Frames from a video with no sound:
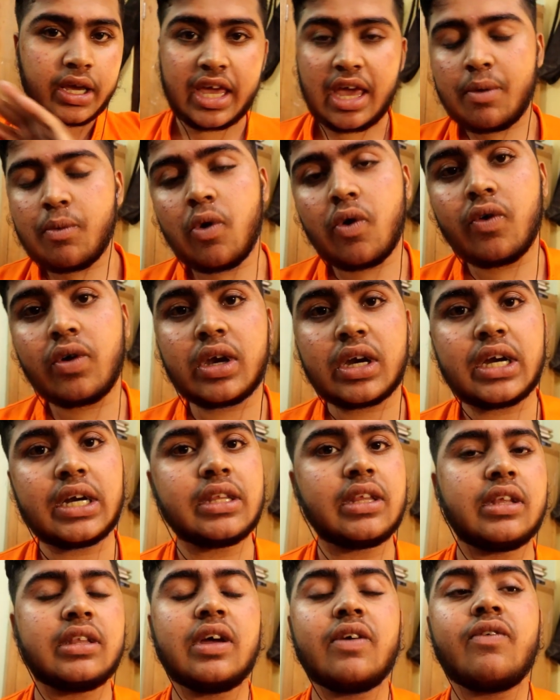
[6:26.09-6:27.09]
गेम ओवर कर
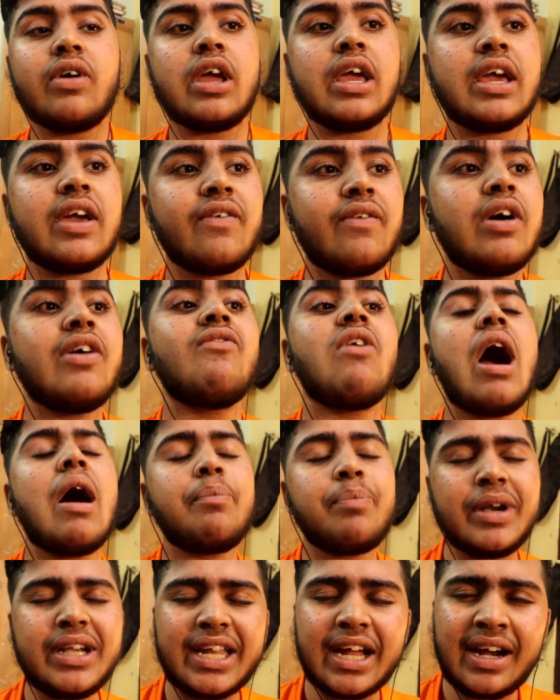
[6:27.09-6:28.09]
देता वहीं के वहीं वहाँ
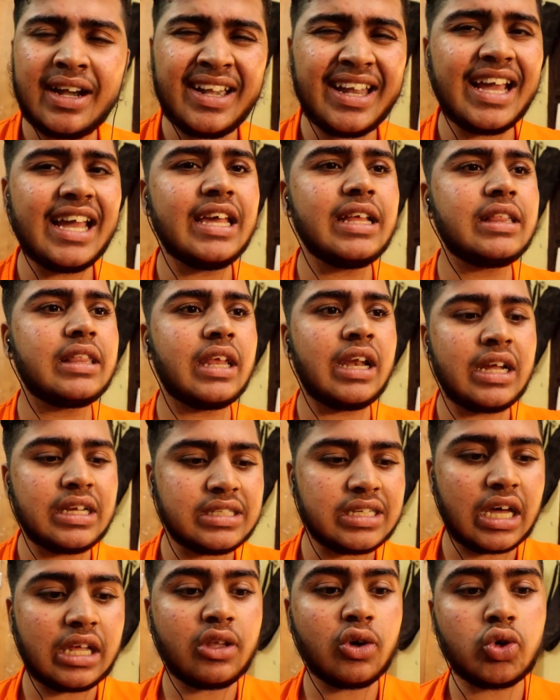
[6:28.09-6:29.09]
पे ठंड है इतना
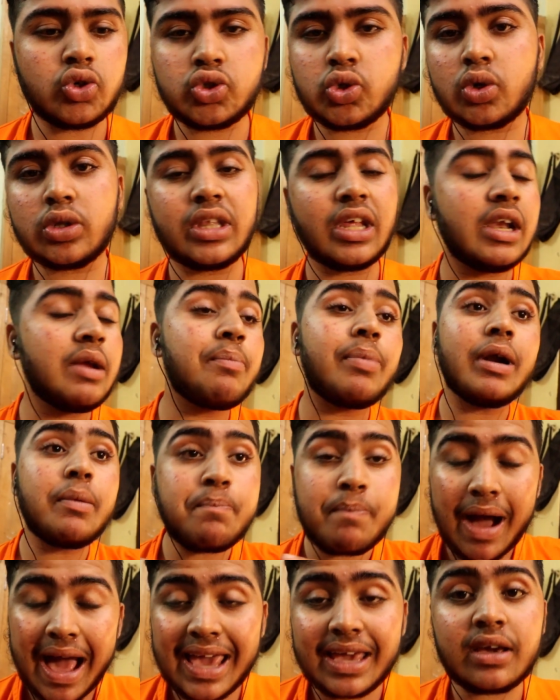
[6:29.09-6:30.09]
ज़्यादा कुछ होता नहीं बट
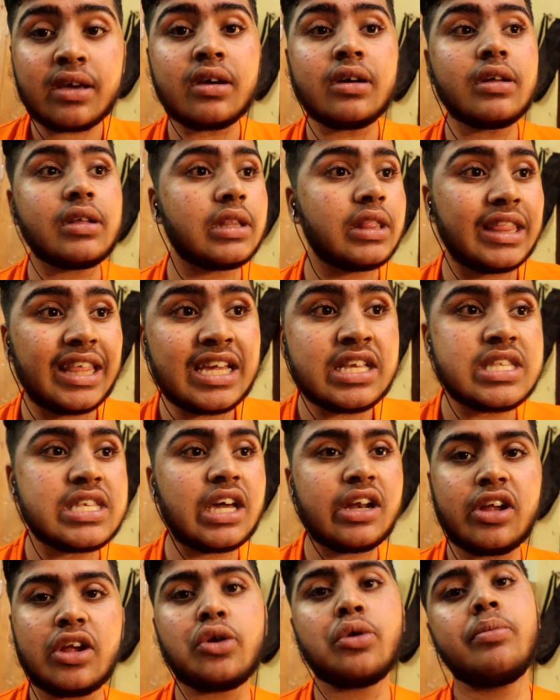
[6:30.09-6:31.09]
बाइक तीन
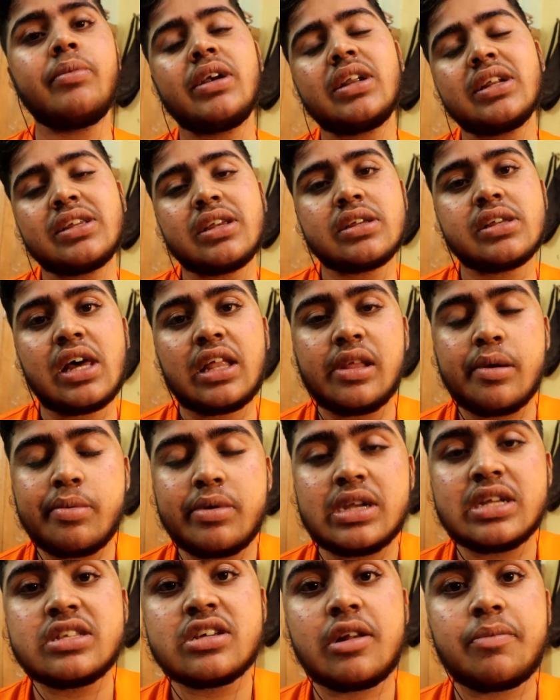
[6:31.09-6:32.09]
चार किलोमीटर से ज़्यादा भी
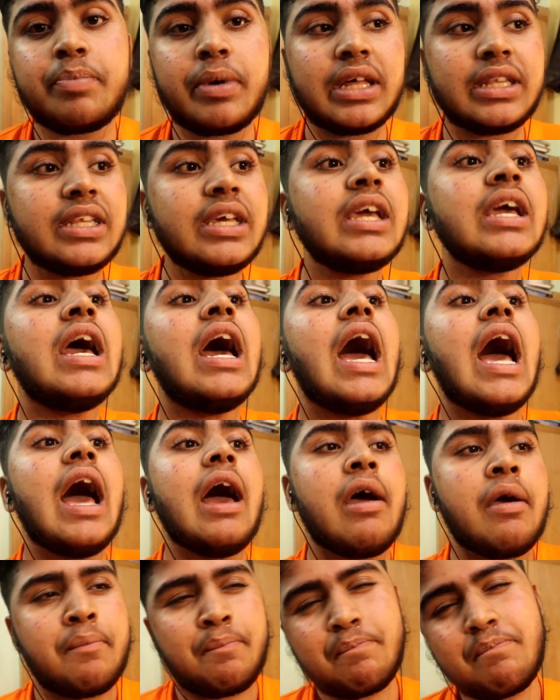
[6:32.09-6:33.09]
नहीं चल पाती
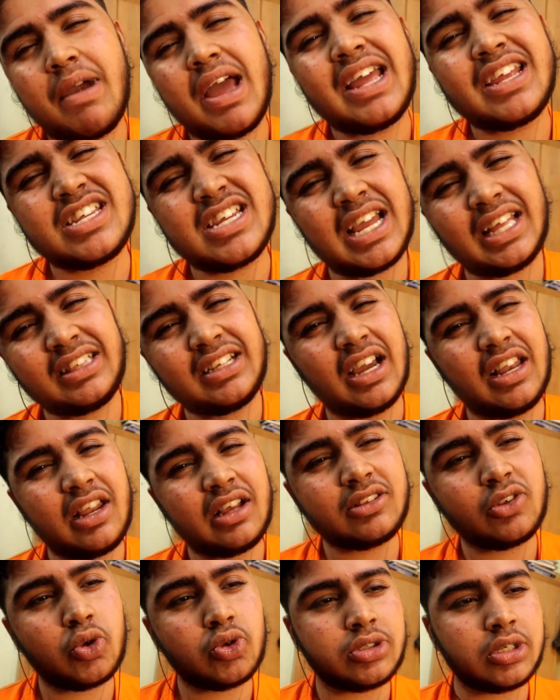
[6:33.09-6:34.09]
मैं शायद
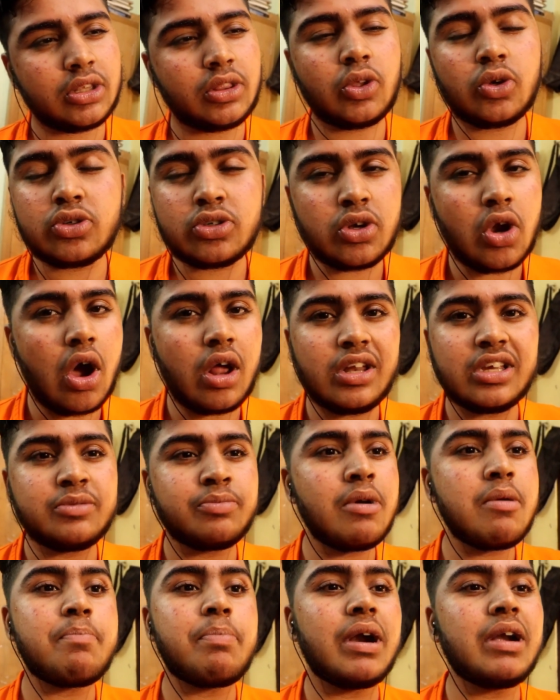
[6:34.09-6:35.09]
गलत हो सकता हूँ उस नॉलेज
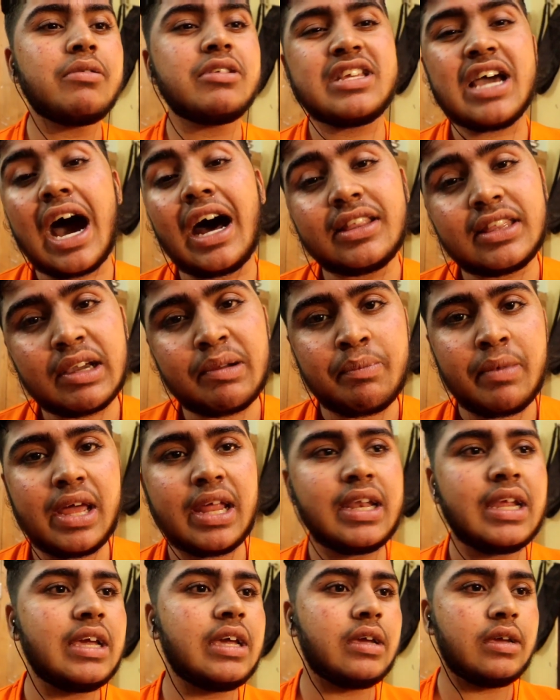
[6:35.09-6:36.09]
में बट जहाँ तक
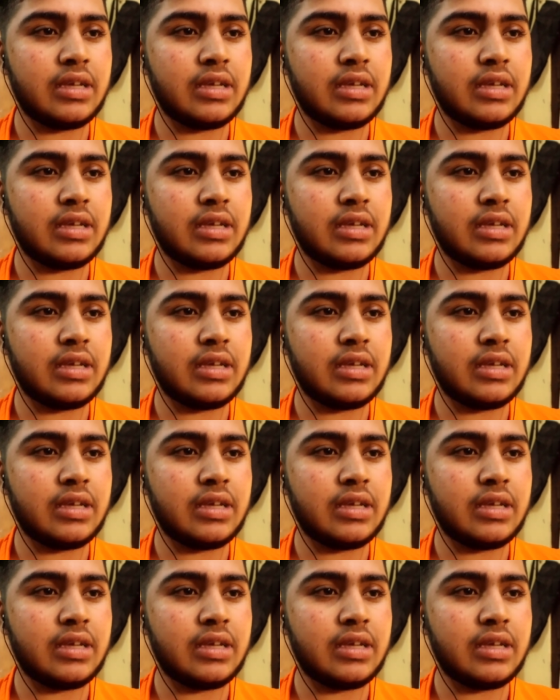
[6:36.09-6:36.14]
मैंने